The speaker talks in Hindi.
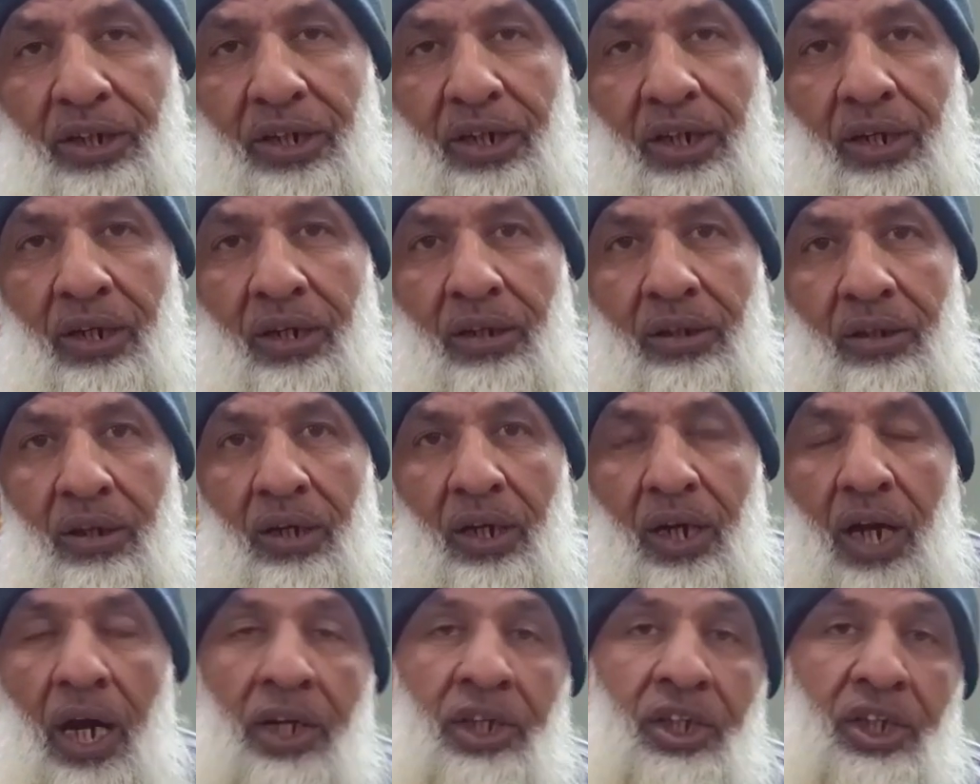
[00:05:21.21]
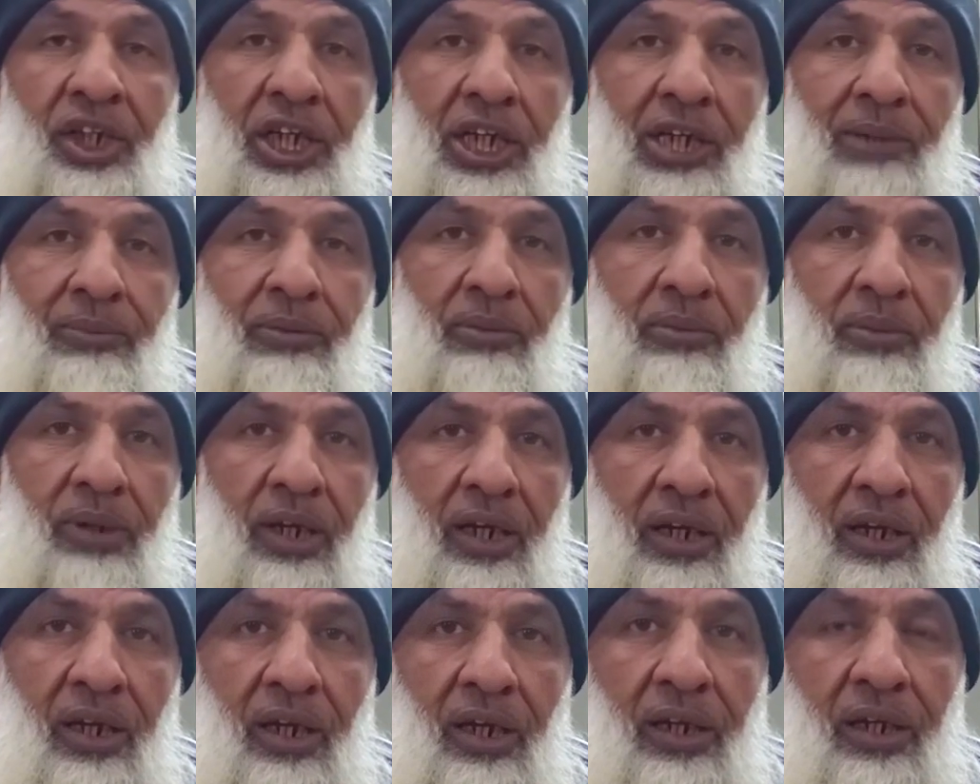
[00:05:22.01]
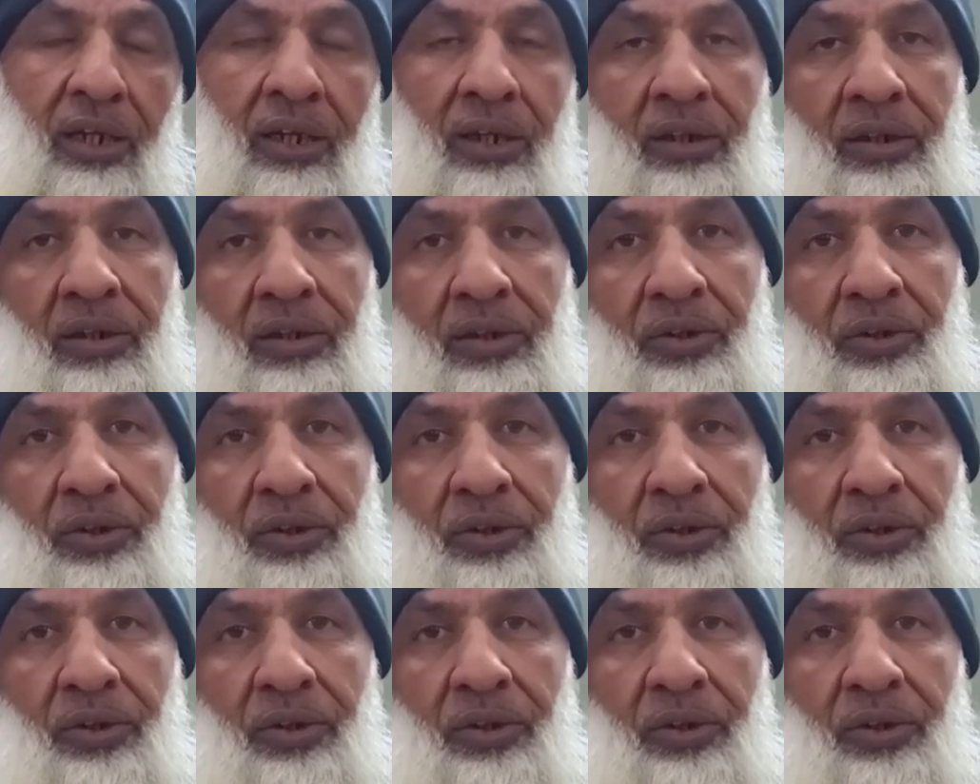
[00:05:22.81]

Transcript: रही है अन करीब ही मैं इन